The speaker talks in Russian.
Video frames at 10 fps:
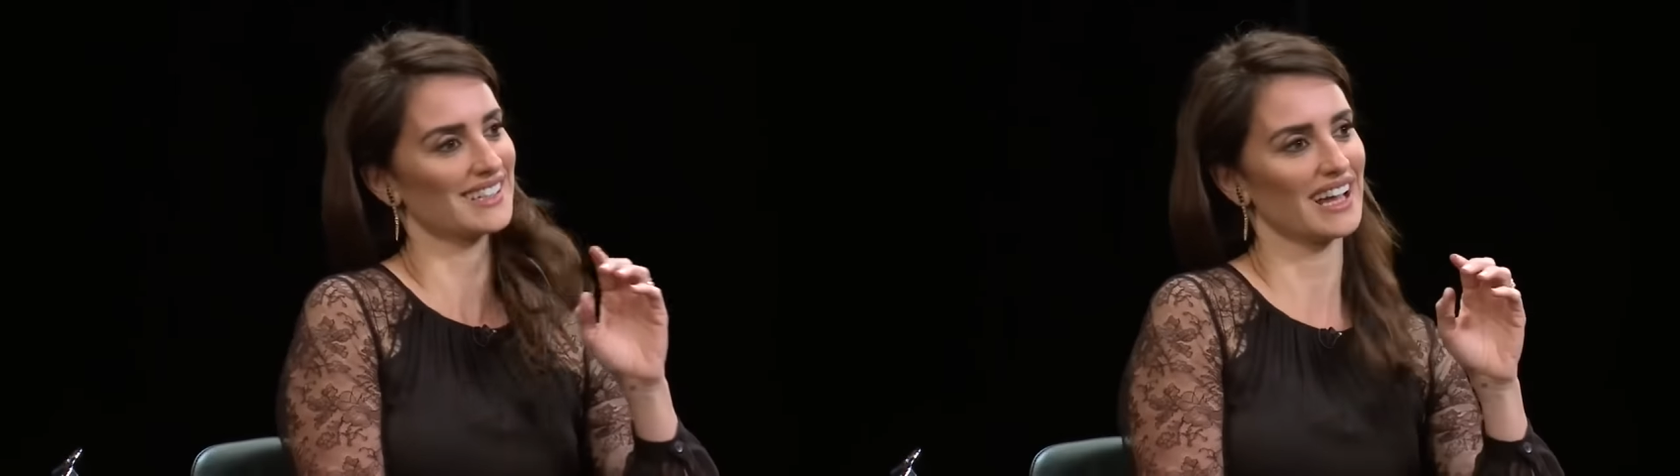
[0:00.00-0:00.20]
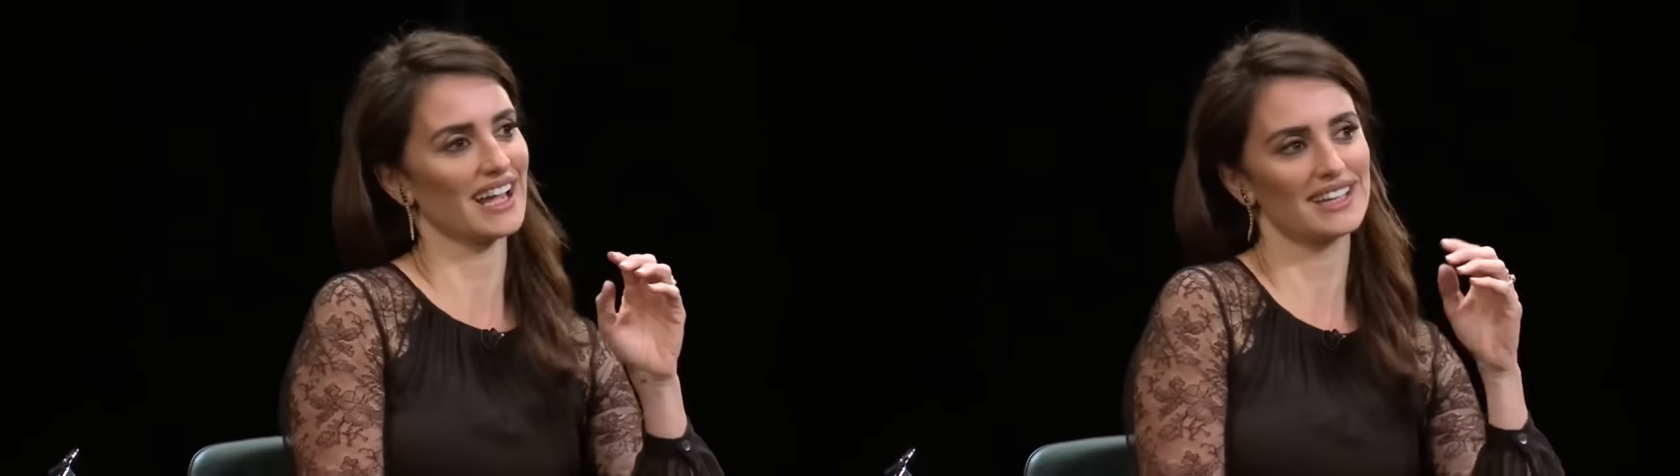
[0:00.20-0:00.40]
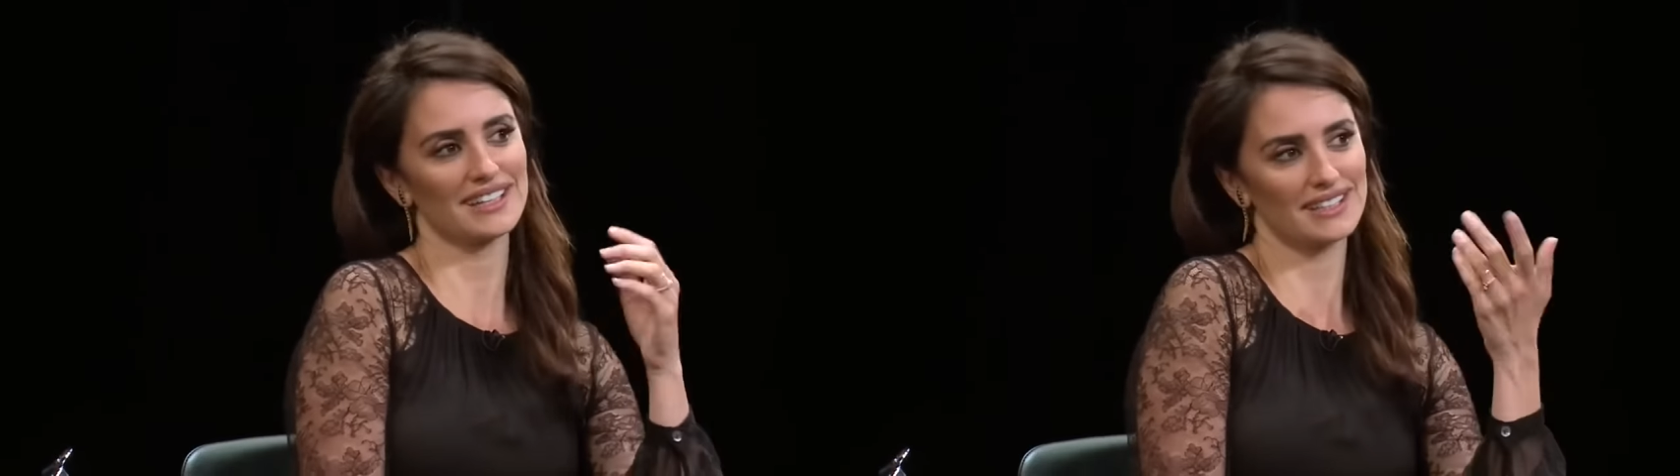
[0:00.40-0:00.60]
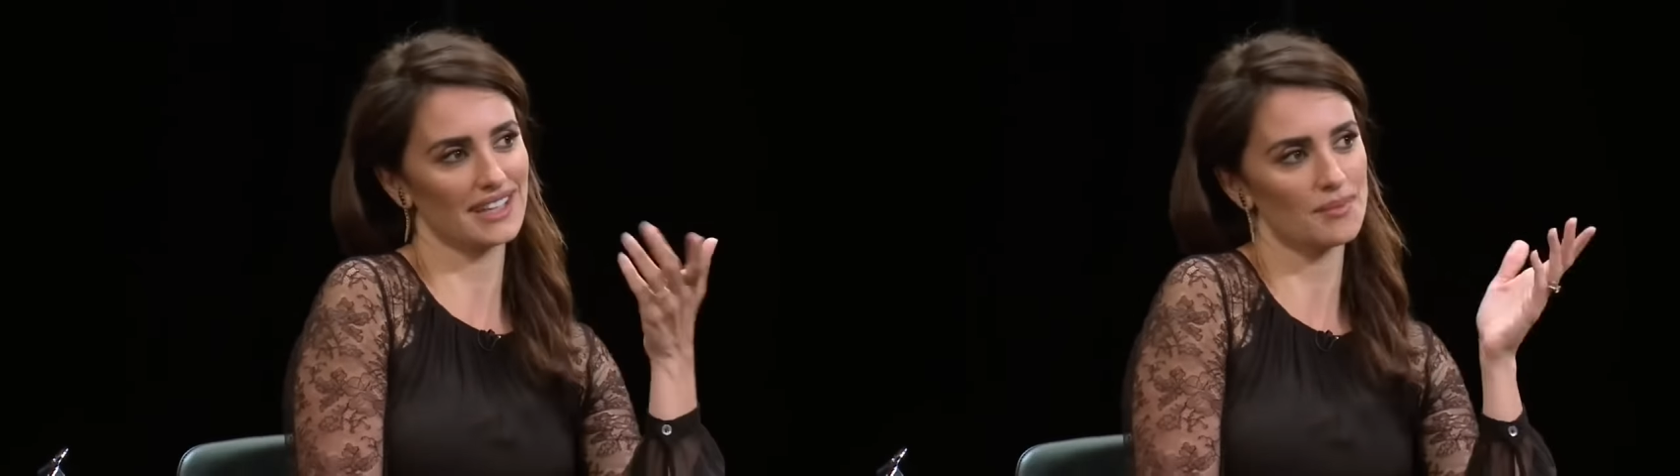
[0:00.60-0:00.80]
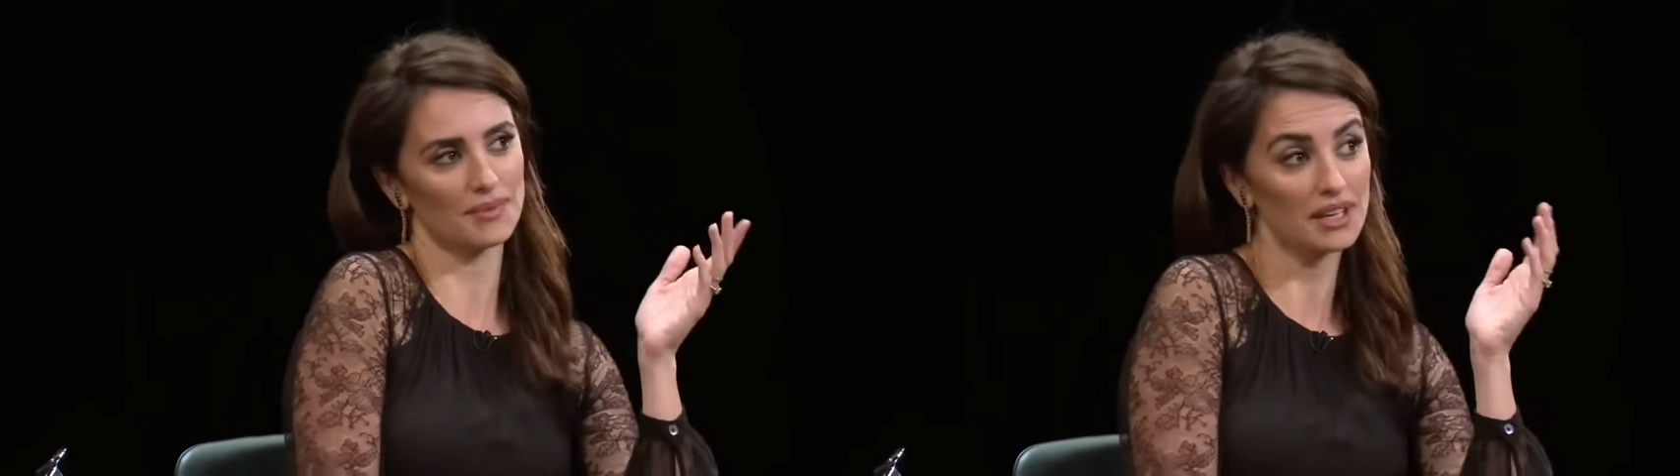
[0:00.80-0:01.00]
ее
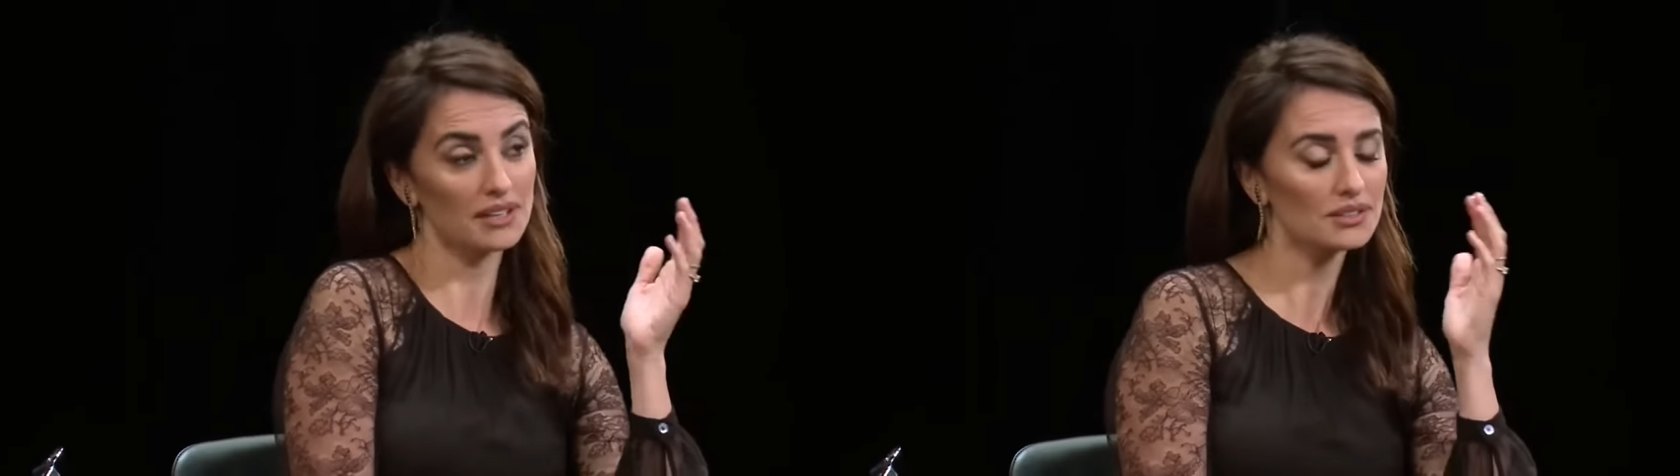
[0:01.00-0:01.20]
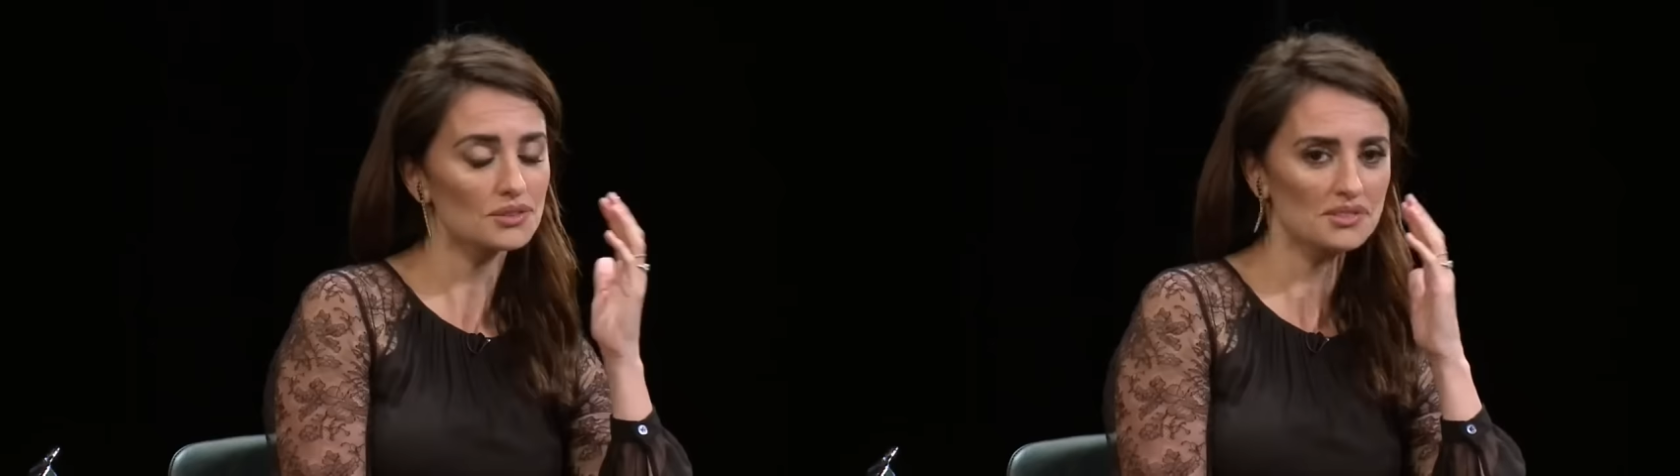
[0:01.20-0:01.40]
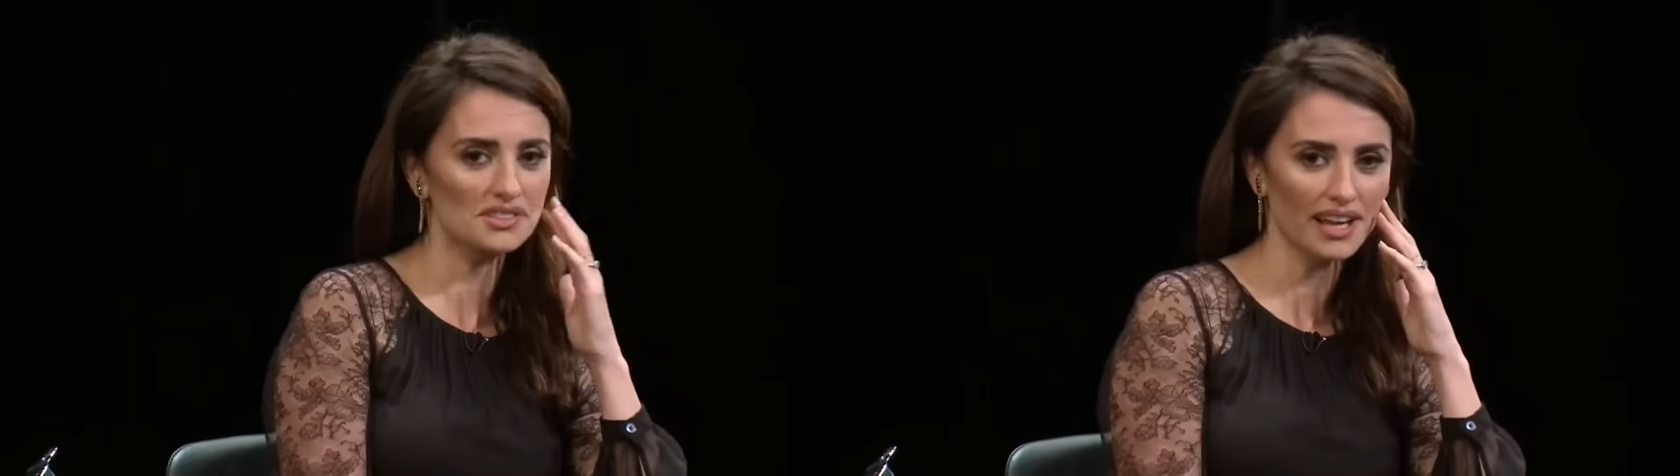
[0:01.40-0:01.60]
дисциплинированности,